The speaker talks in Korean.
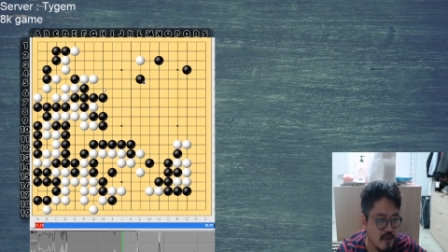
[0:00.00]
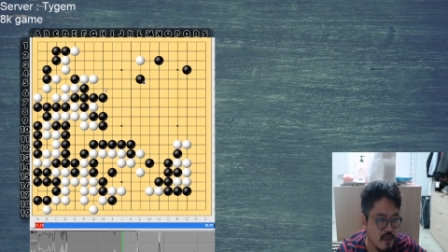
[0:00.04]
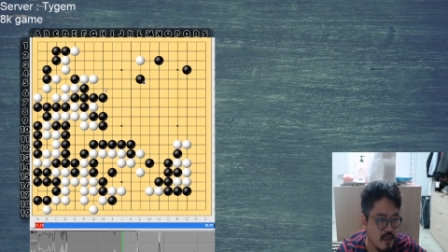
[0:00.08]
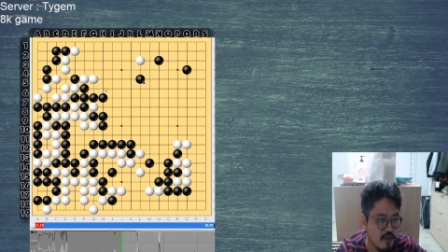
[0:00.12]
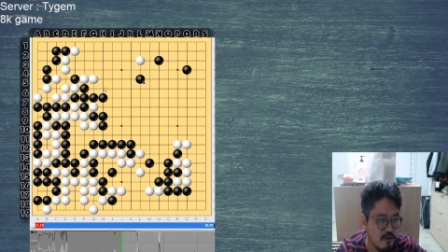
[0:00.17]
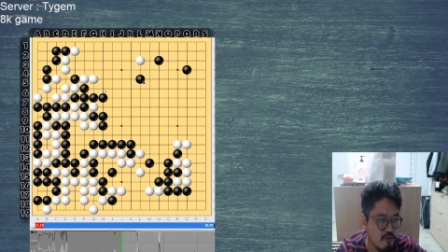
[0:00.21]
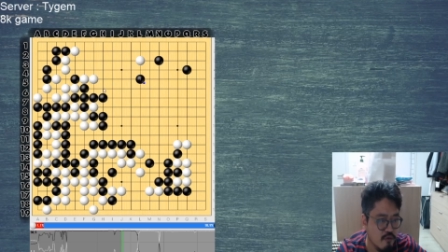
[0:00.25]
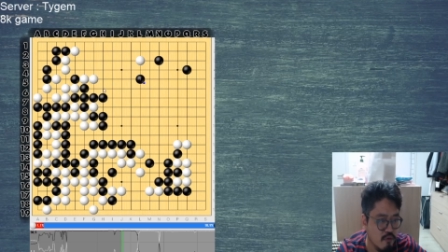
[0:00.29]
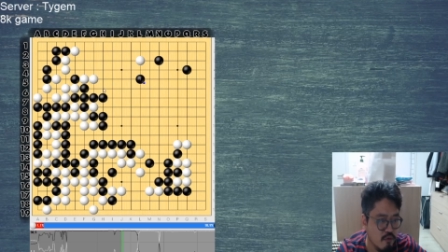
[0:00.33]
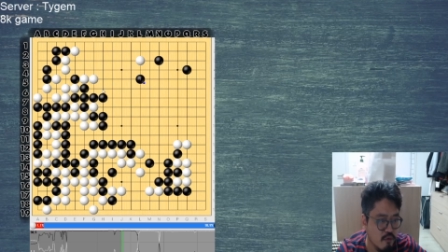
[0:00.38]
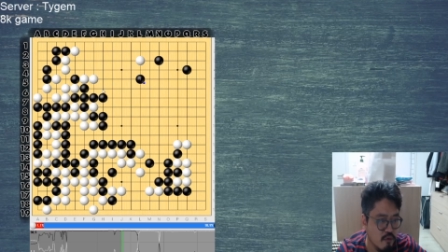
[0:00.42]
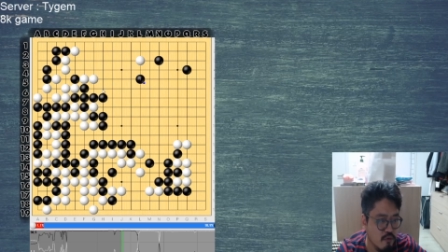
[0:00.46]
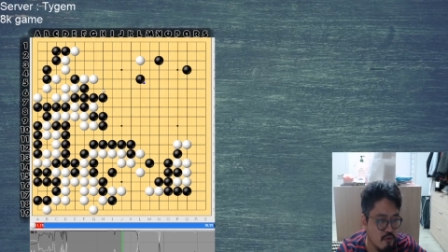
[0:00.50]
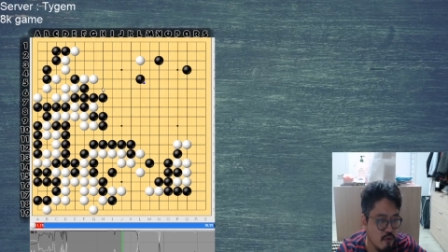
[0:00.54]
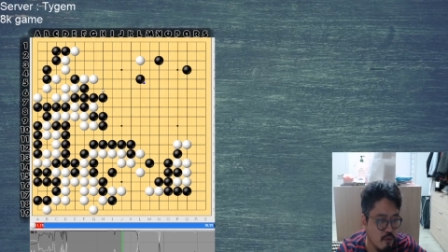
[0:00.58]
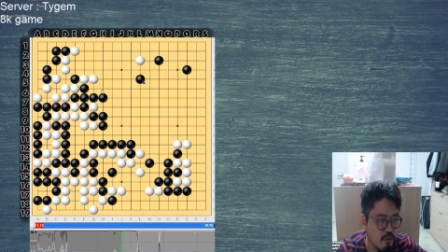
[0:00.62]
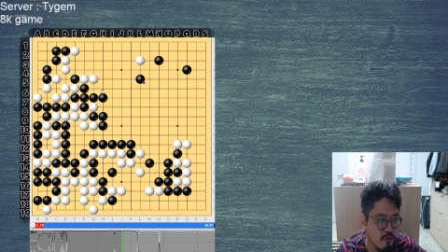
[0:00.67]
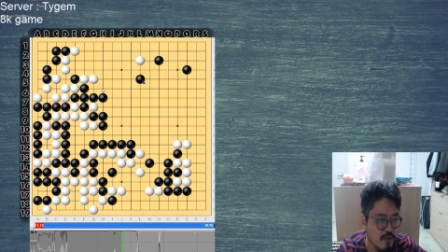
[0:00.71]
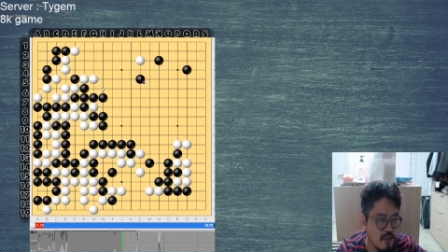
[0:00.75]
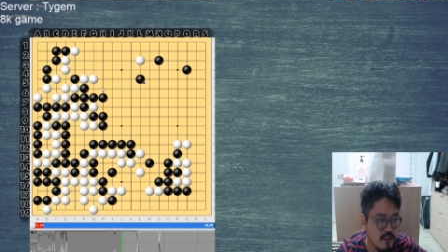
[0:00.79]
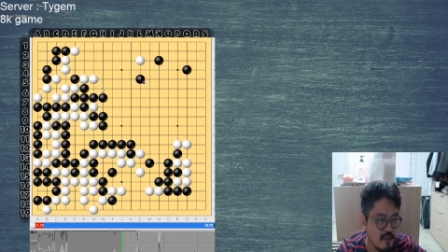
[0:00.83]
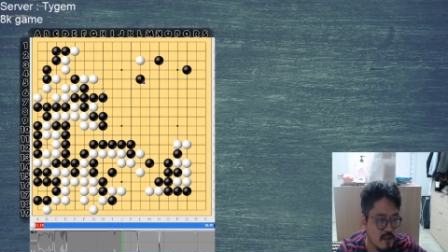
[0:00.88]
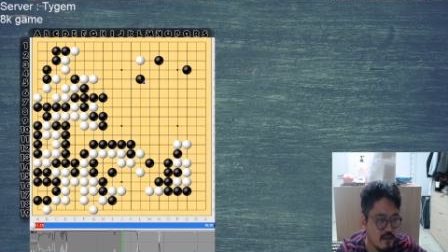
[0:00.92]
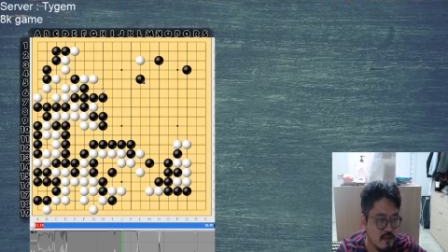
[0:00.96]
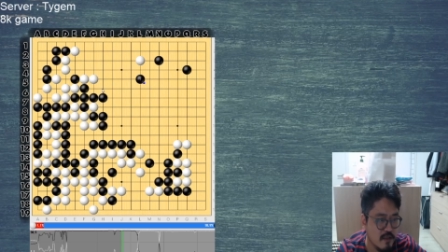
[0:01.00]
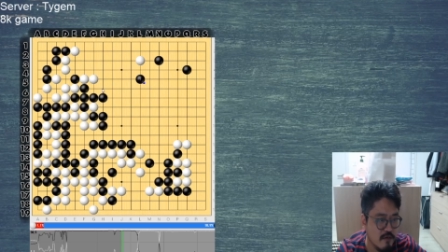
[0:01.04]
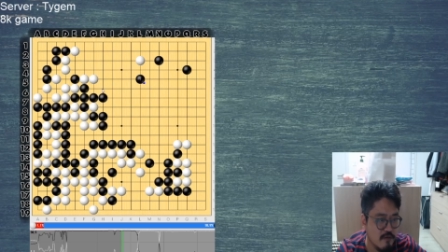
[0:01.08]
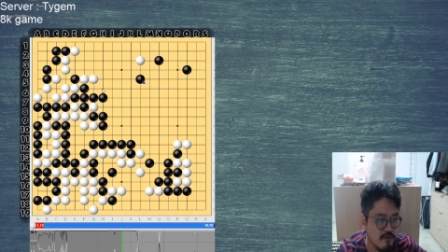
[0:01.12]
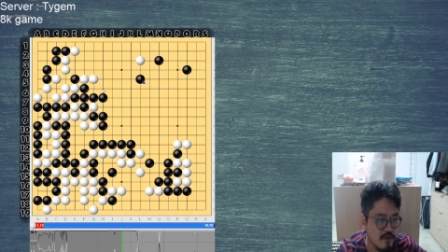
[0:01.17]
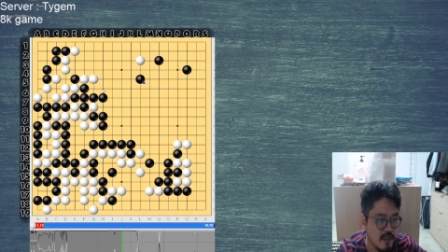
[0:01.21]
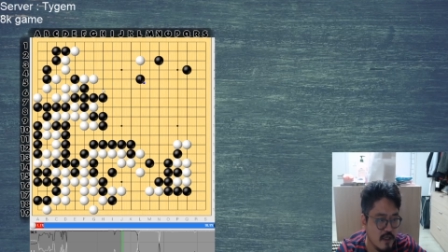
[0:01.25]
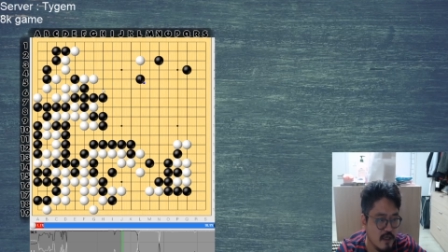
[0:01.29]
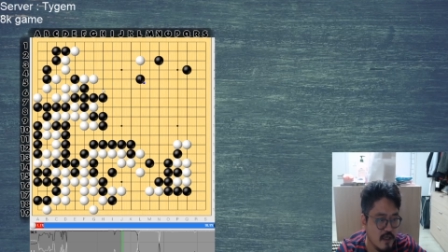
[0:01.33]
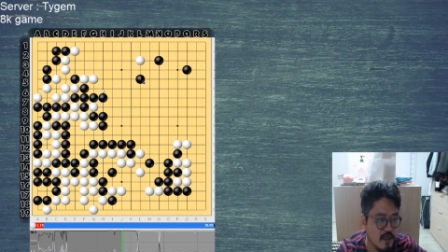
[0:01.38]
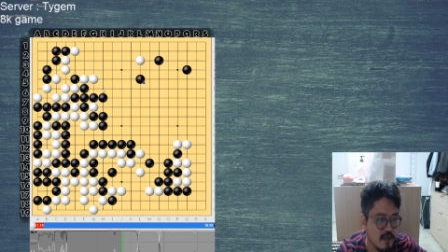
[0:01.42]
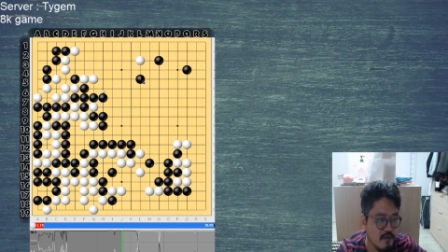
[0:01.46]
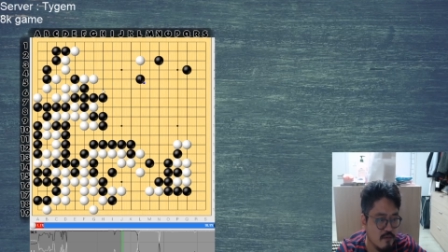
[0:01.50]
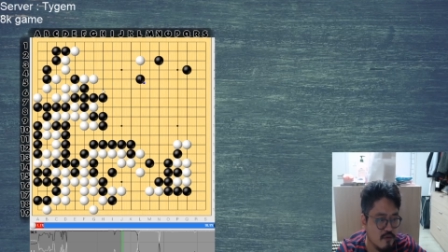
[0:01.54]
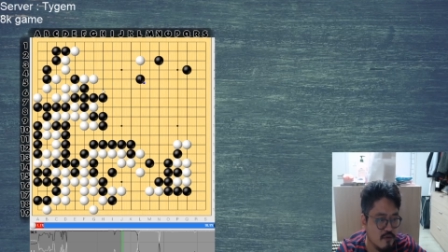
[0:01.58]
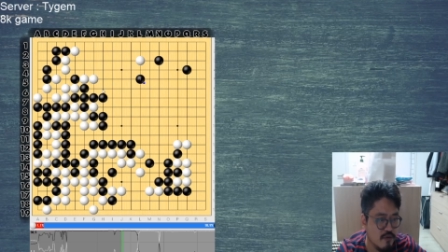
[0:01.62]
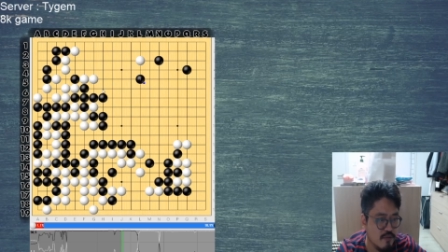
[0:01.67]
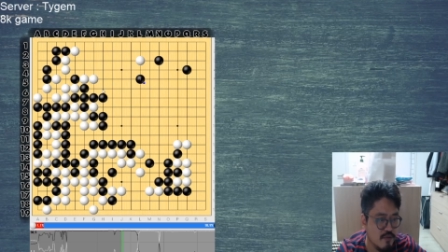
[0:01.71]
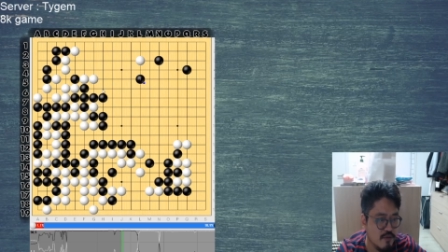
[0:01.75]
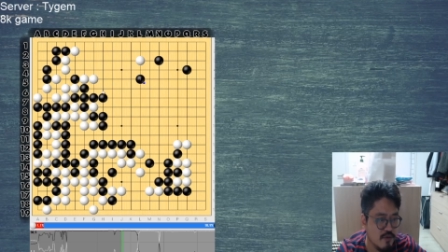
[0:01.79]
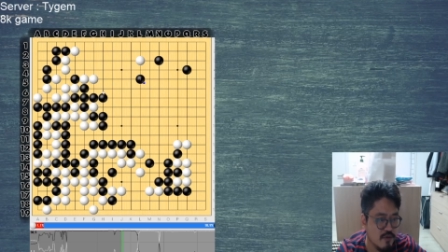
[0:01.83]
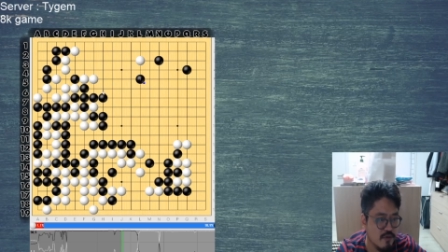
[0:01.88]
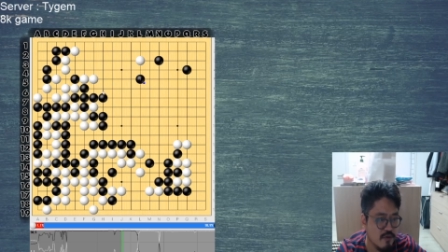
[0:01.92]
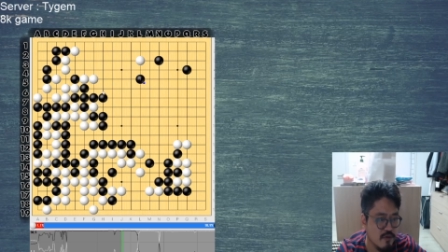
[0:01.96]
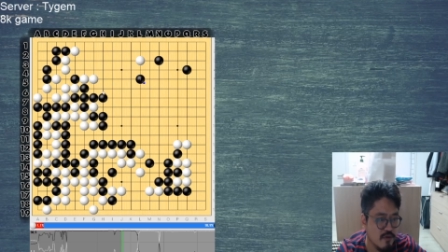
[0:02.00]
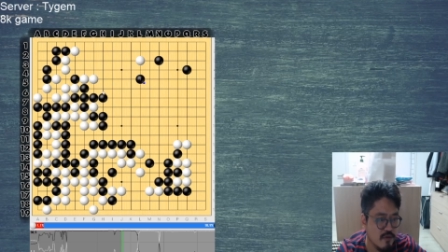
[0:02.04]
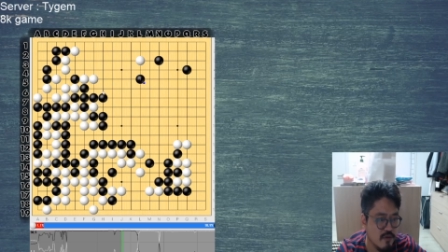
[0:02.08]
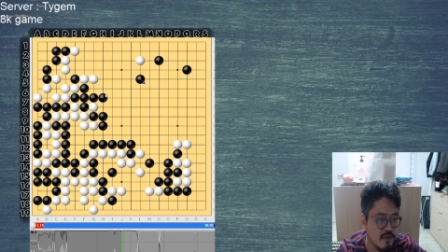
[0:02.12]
그 돌이 있었다고 생각해 보십시오.